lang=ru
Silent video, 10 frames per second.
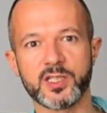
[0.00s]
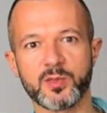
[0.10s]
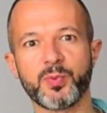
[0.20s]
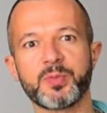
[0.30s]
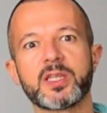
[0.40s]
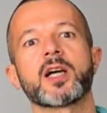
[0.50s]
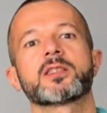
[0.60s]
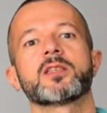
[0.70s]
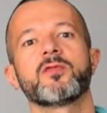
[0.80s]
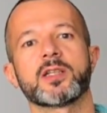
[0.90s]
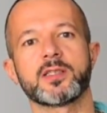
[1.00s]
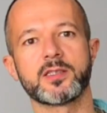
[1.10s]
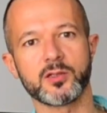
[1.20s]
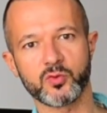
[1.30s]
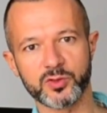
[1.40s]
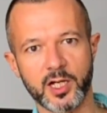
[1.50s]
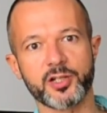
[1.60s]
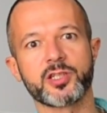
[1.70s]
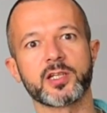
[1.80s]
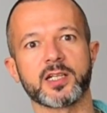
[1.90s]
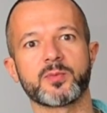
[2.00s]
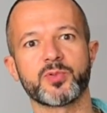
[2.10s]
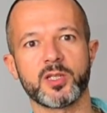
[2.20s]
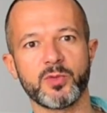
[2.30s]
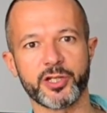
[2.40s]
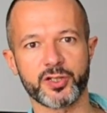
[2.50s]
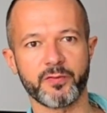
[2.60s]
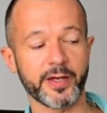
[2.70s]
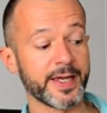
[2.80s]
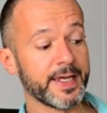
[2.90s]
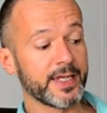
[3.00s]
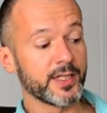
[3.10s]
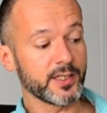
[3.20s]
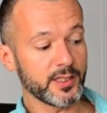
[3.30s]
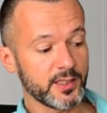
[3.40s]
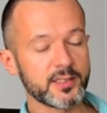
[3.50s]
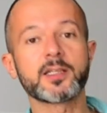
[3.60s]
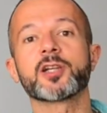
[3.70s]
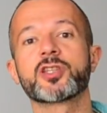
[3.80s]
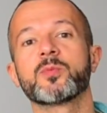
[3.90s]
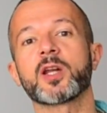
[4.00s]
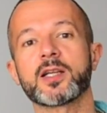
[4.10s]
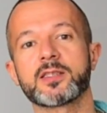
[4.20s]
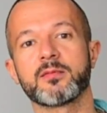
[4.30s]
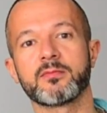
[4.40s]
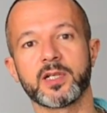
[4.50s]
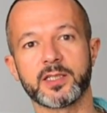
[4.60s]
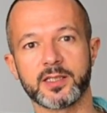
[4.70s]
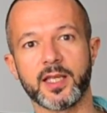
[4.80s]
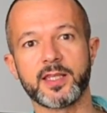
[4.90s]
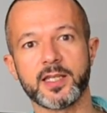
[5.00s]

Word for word: ну где-то по 15-20 секунд, каждый раз перемешивая, и с каждым разом этот